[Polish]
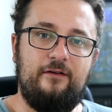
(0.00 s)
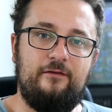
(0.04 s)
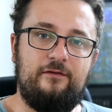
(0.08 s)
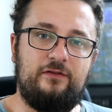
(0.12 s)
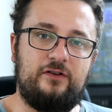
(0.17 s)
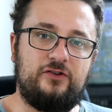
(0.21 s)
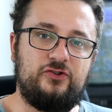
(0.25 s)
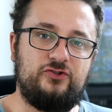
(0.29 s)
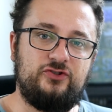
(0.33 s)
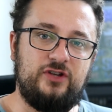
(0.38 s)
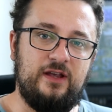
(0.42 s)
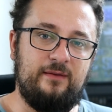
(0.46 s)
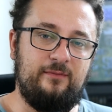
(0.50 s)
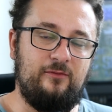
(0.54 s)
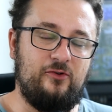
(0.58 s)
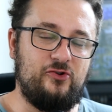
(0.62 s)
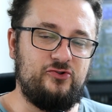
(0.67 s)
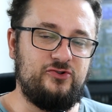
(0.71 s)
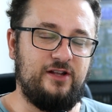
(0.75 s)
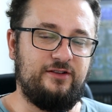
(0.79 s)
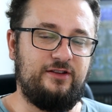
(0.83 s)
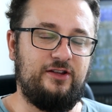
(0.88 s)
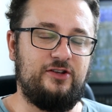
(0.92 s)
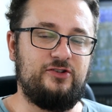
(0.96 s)
W grze
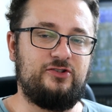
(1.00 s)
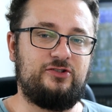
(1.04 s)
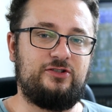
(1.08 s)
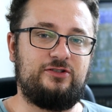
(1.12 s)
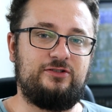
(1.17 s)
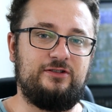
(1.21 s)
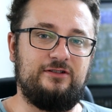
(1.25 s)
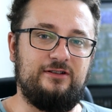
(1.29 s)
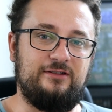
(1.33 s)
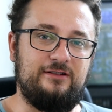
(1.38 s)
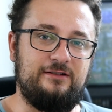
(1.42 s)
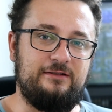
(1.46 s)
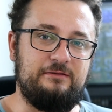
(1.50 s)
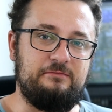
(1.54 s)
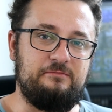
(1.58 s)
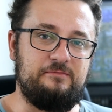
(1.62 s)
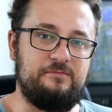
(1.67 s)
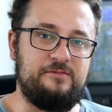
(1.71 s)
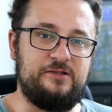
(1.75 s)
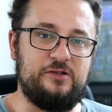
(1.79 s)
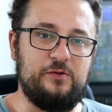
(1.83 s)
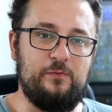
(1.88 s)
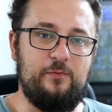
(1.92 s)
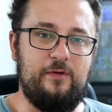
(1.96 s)
można też
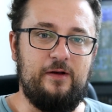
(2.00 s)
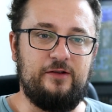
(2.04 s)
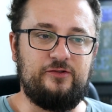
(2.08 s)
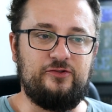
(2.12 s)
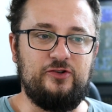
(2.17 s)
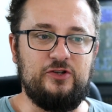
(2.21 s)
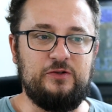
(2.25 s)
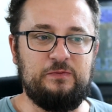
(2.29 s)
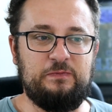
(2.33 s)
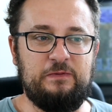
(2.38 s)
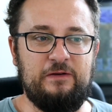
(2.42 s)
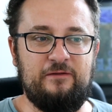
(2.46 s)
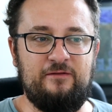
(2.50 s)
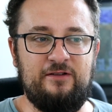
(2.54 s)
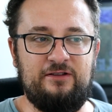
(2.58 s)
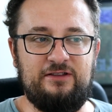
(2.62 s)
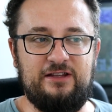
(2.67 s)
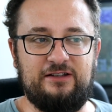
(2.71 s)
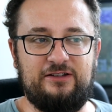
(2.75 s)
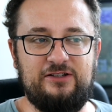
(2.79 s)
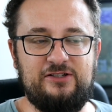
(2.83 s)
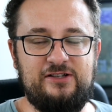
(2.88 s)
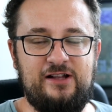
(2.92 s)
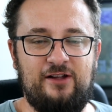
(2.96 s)
e, zobaczyć pewne
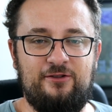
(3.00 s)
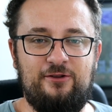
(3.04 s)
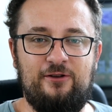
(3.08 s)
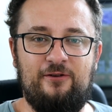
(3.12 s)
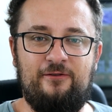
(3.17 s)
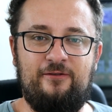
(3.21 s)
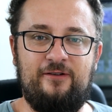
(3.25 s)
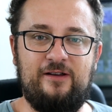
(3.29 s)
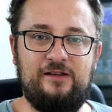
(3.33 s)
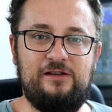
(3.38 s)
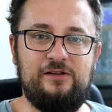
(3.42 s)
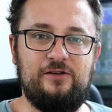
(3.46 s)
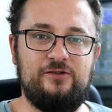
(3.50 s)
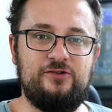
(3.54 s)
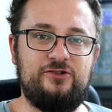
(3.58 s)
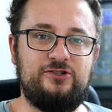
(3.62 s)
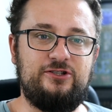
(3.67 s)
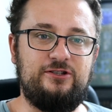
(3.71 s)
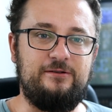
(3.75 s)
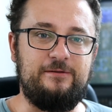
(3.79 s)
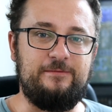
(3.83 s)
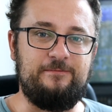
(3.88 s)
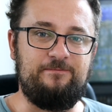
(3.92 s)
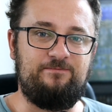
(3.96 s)
takie śladowe
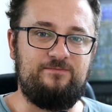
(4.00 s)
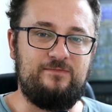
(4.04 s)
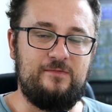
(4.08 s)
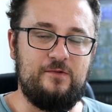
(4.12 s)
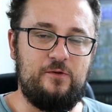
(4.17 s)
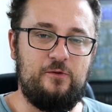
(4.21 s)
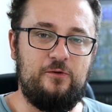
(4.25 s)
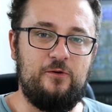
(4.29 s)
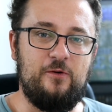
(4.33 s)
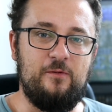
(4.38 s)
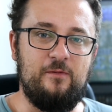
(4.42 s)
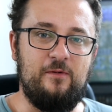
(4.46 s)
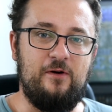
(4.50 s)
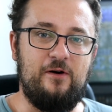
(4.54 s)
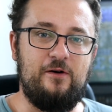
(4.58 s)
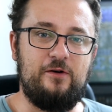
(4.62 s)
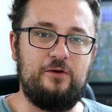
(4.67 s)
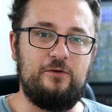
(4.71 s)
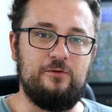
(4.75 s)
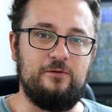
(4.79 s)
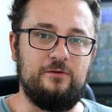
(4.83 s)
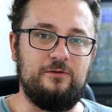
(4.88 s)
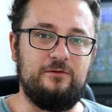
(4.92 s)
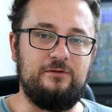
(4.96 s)
ilości
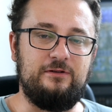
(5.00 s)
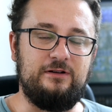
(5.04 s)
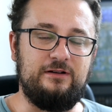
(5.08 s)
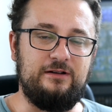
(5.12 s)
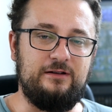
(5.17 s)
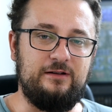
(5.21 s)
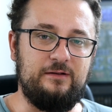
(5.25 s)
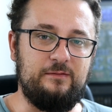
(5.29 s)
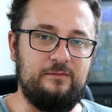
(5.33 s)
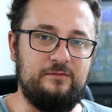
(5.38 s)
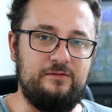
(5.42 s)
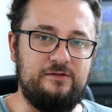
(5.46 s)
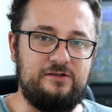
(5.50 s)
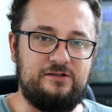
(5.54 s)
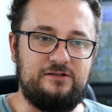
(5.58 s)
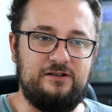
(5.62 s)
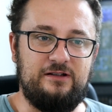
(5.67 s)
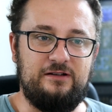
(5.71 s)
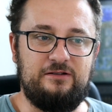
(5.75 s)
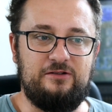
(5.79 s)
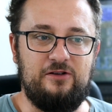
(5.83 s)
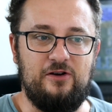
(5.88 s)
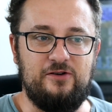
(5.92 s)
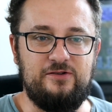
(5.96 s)
humoru, e,
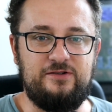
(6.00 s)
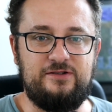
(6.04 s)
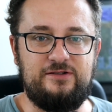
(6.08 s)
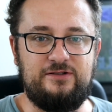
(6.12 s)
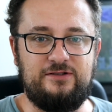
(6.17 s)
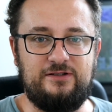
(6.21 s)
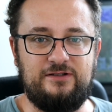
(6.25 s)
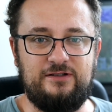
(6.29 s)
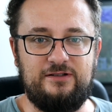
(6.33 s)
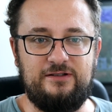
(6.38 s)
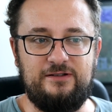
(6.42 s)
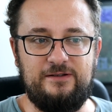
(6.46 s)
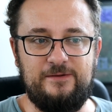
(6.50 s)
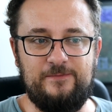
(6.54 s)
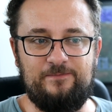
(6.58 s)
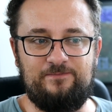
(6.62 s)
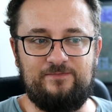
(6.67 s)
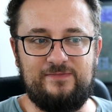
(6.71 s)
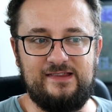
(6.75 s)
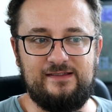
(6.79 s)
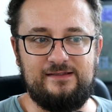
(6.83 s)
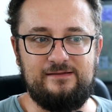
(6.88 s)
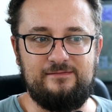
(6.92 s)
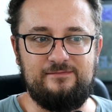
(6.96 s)
myślę, gości,
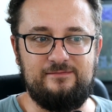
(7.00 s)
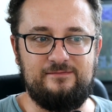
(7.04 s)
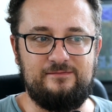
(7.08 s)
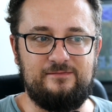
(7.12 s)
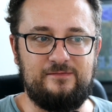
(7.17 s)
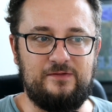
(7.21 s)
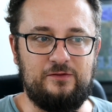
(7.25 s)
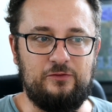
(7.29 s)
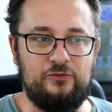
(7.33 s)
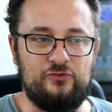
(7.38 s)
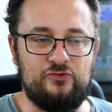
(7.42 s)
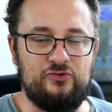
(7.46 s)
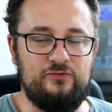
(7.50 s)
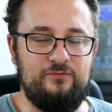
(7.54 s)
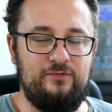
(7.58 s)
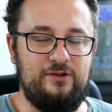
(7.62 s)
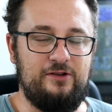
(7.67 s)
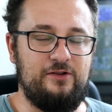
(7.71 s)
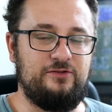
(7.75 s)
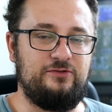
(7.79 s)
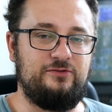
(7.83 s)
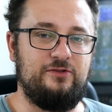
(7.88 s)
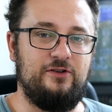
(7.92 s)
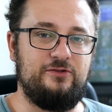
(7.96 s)
e, którzy
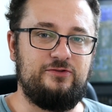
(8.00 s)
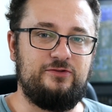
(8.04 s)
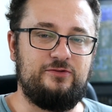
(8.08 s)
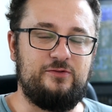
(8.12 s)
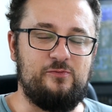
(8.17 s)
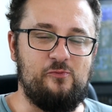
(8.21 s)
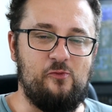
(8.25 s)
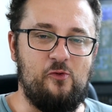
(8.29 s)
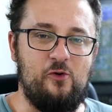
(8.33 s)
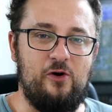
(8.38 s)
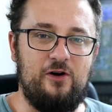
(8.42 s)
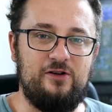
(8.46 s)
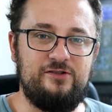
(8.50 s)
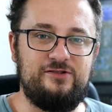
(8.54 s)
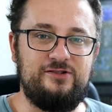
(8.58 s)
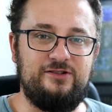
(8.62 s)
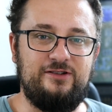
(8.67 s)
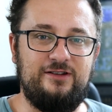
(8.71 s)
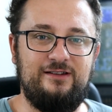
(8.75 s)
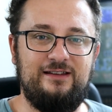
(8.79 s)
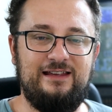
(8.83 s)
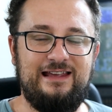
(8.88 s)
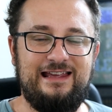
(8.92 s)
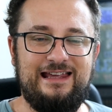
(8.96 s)
byli dość, dość
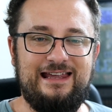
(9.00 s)
młodzi.